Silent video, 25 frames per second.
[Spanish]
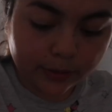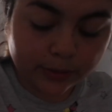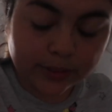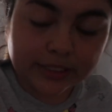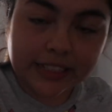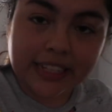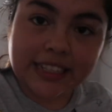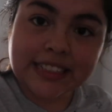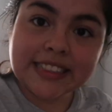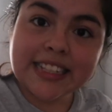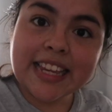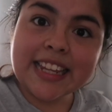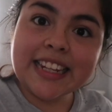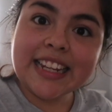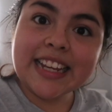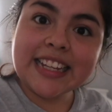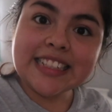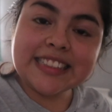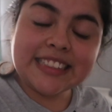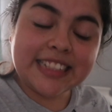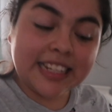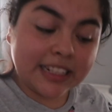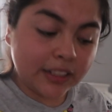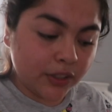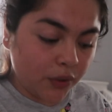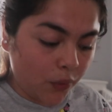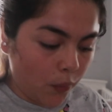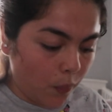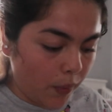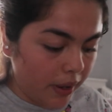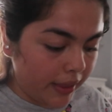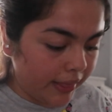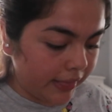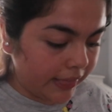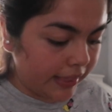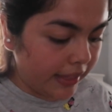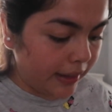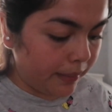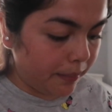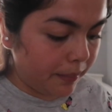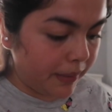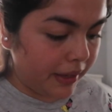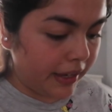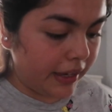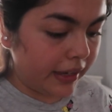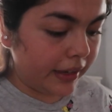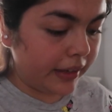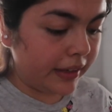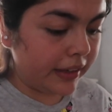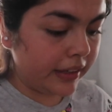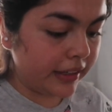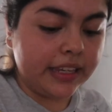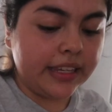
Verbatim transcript: Y ustedes qué andan haciendo, cuéntenme.